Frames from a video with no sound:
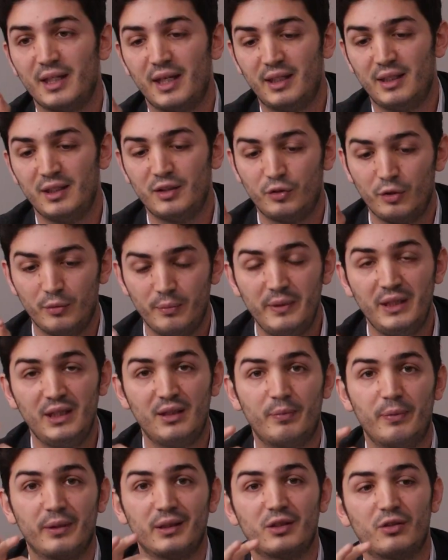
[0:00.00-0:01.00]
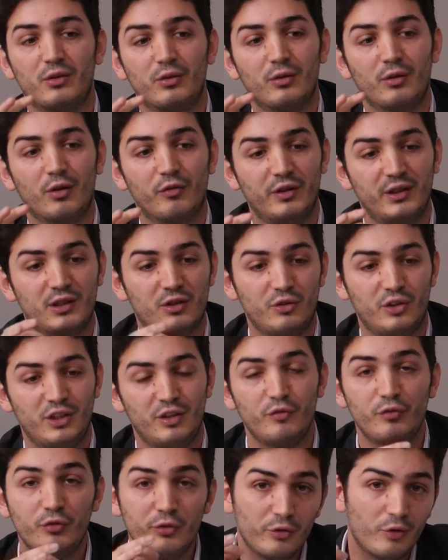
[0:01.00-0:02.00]
a été ce bid, parce que en fait, ce que j'ai
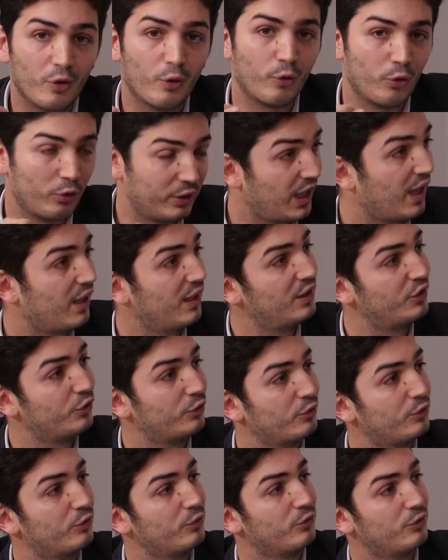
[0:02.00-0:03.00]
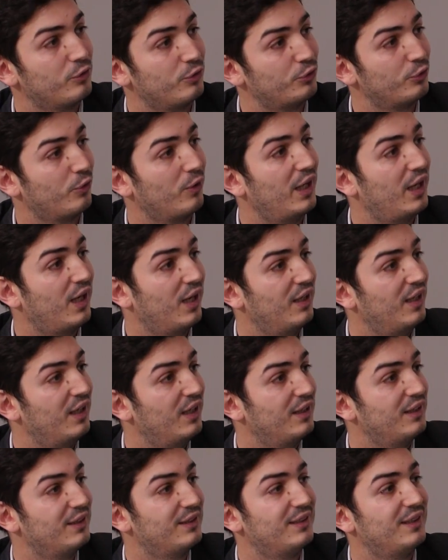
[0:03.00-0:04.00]
vu dans le regard des gens ce, ce jour-là,
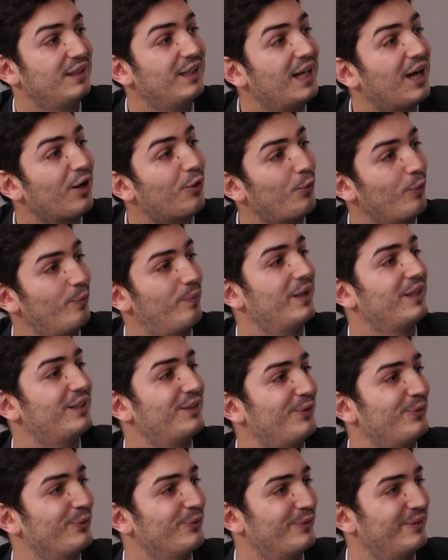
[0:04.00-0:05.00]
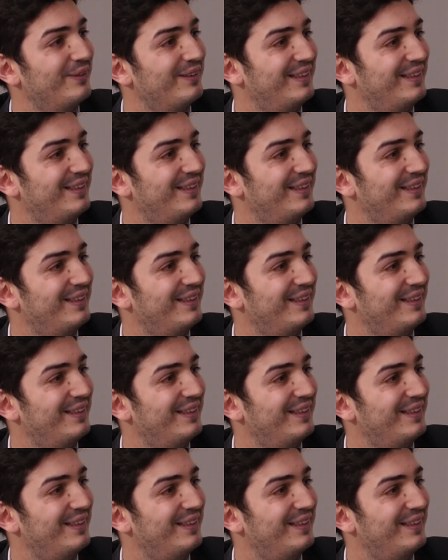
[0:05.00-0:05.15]
c'est de la compassion.